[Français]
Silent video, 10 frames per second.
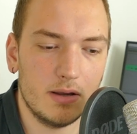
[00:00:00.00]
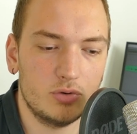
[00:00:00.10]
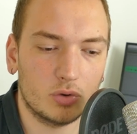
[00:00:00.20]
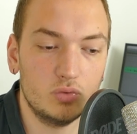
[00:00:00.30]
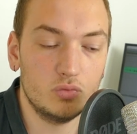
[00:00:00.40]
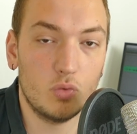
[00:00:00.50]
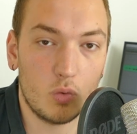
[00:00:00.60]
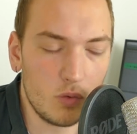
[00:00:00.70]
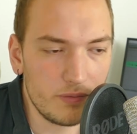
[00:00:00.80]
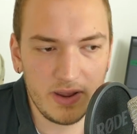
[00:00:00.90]
surtout
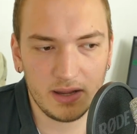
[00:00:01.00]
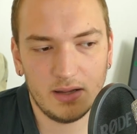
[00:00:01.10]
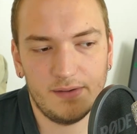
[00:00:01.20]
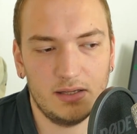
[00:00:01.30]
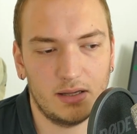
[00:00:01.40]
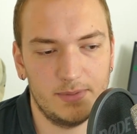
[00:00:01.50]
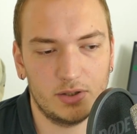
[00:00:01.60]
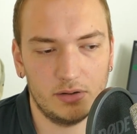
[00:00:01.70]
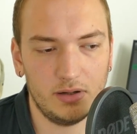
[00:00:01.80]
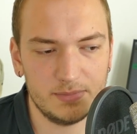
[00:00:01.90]
groover avec un
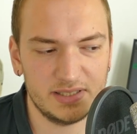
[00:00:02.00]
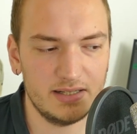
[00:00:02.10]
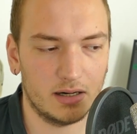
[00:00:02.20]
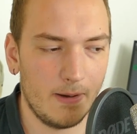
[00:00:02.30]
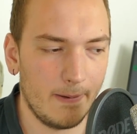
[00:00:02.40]
métronome, c'est-à-dire